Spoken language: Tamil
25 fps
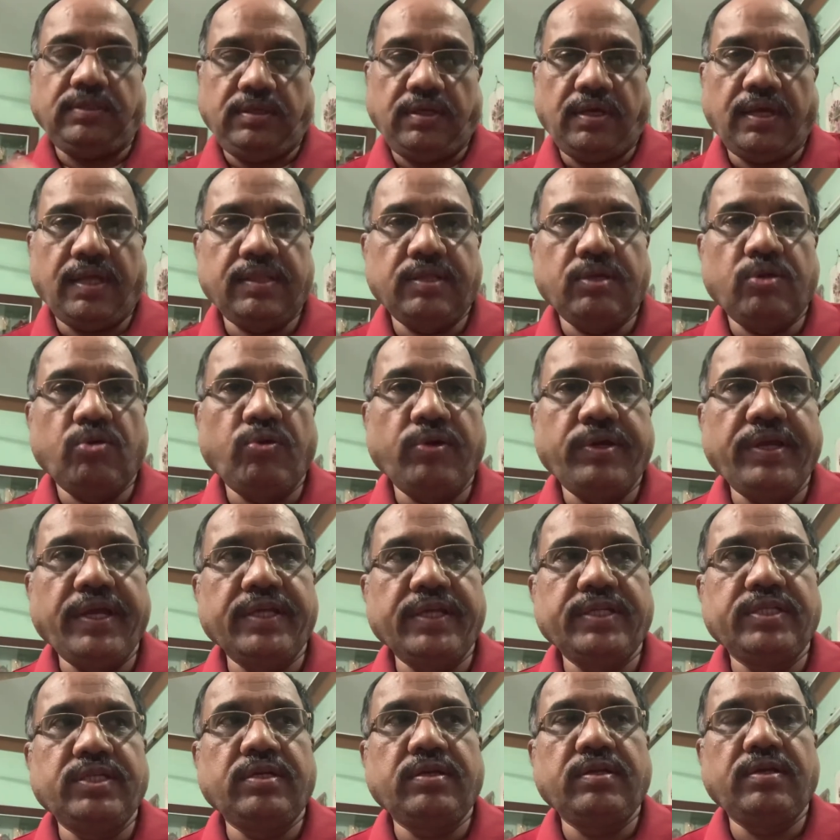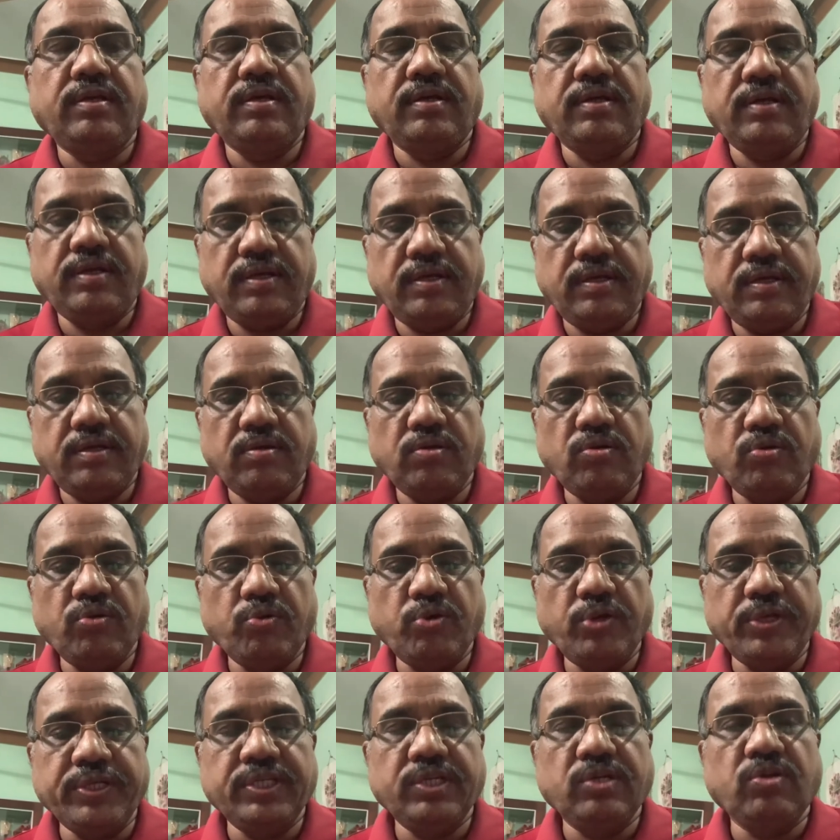அந்த லொக்கேஷன்
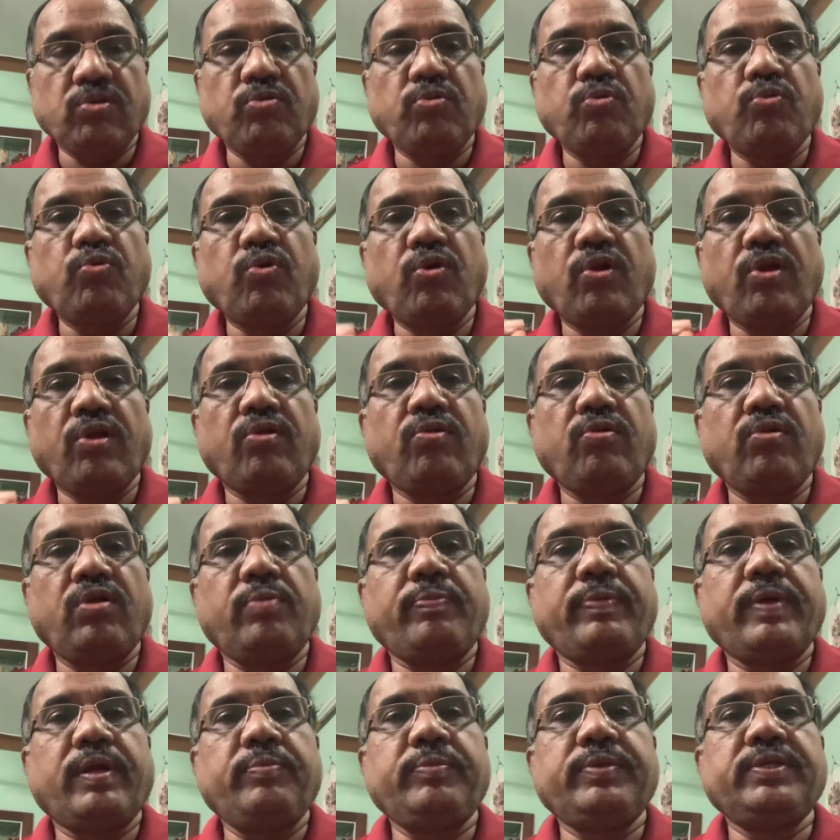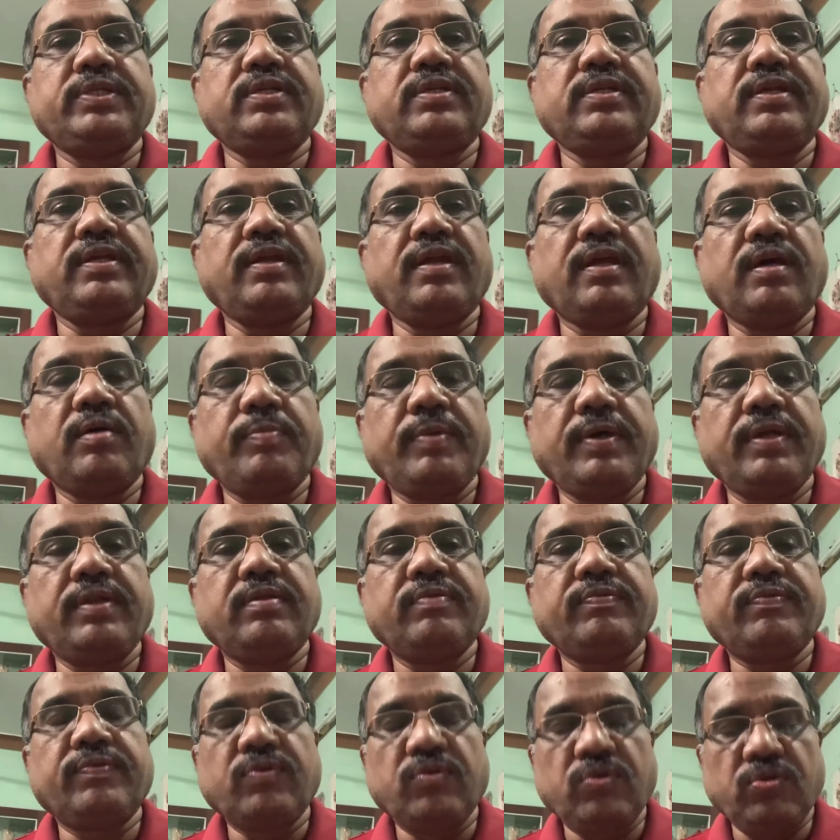லொக்கேஷன் ஓனரோட பர்மிஷன் இல்லாமல் அந்த
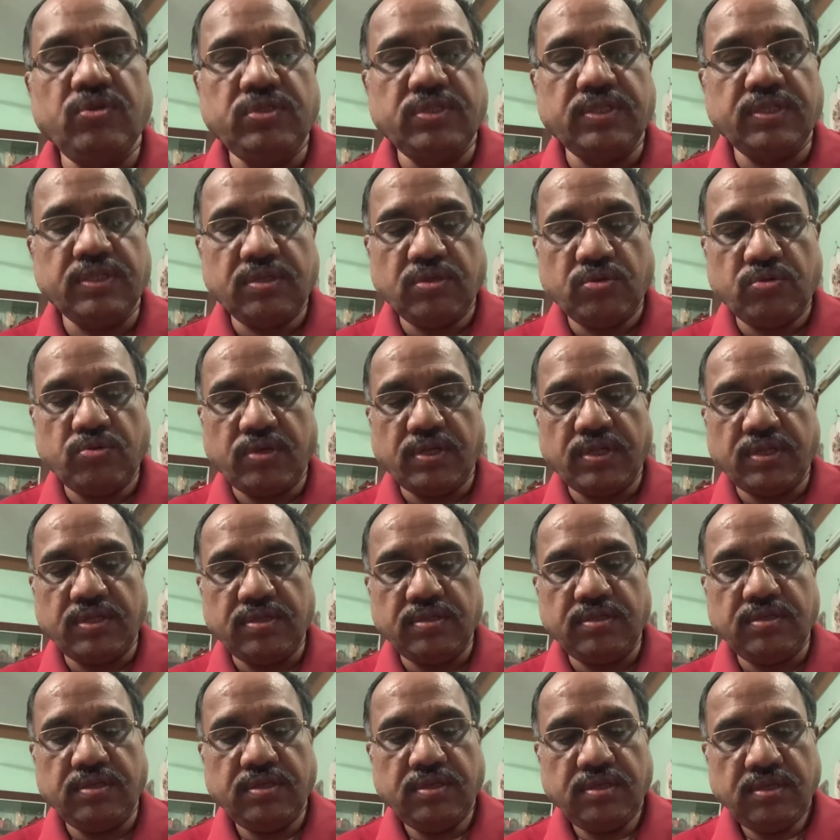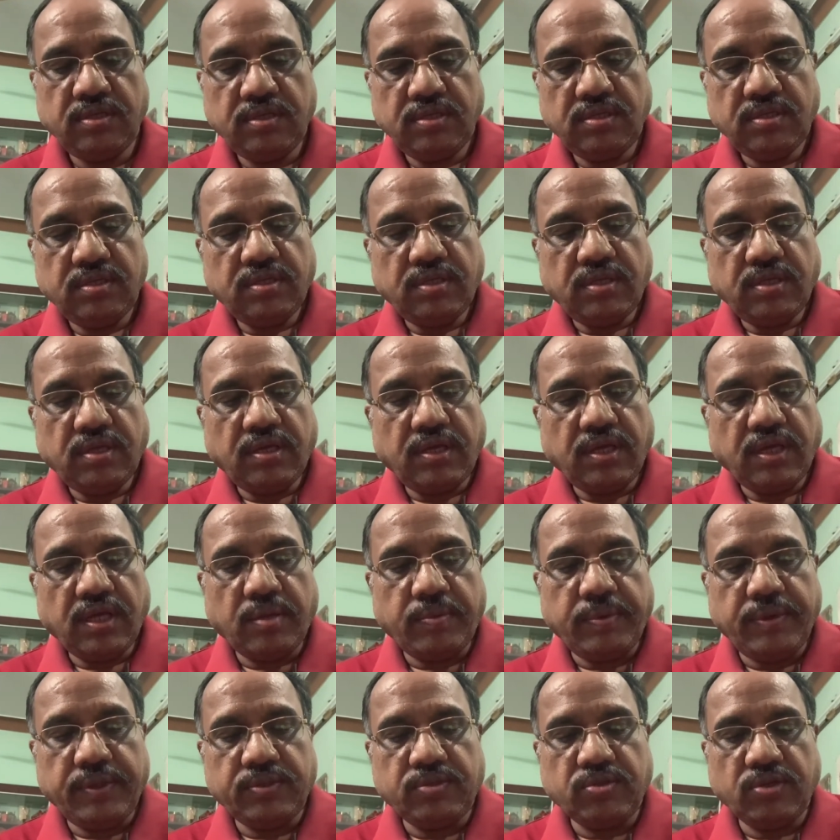ஃபோட்டோஸ் எடுக்கக்கூடாது
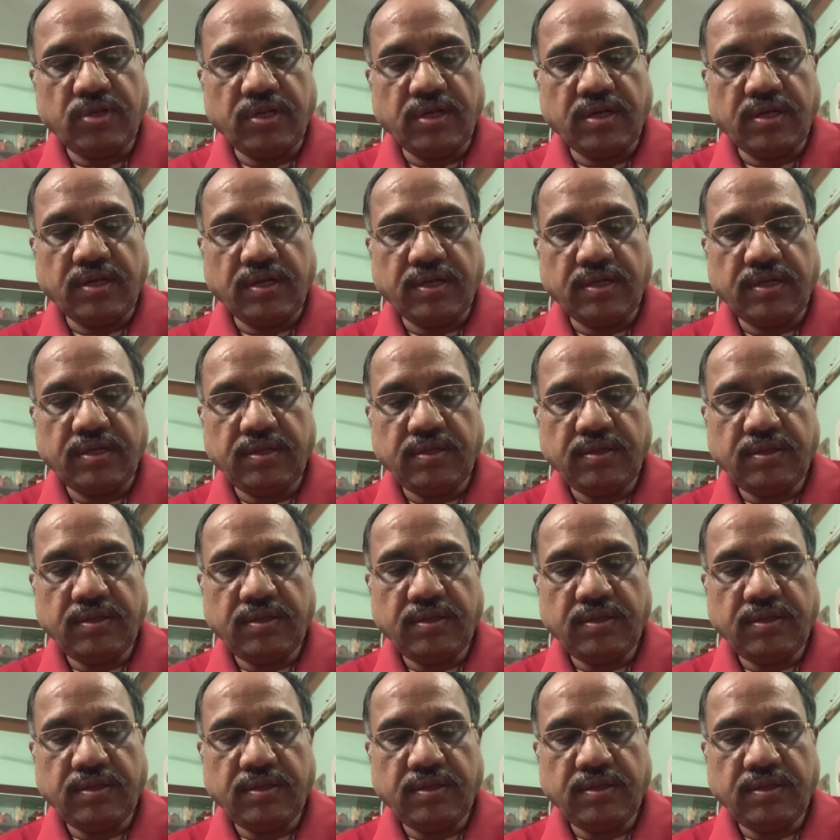அப்படின்னு சொல்லியிருக்காங்க